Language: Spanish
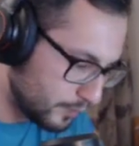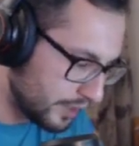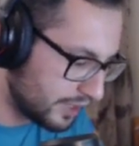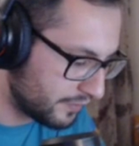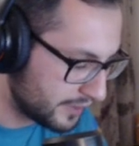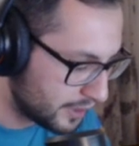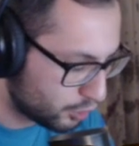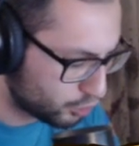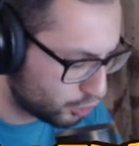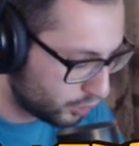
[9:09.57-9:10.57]
y defender
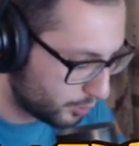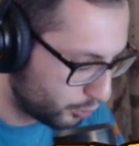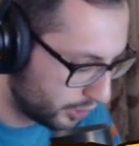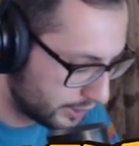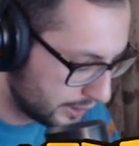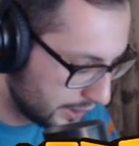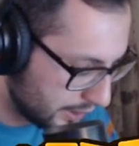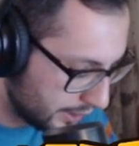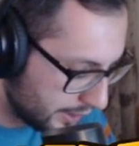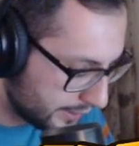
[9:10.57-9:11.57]
con todo lo que puedas.
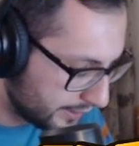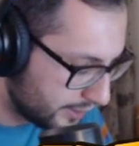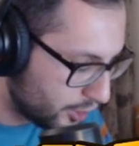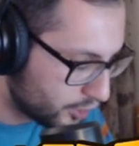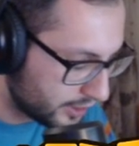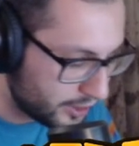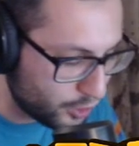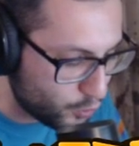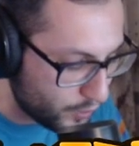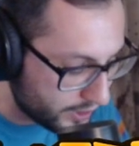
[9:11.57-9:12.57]
Teniendo,
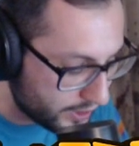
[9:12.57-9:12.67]
en cuenta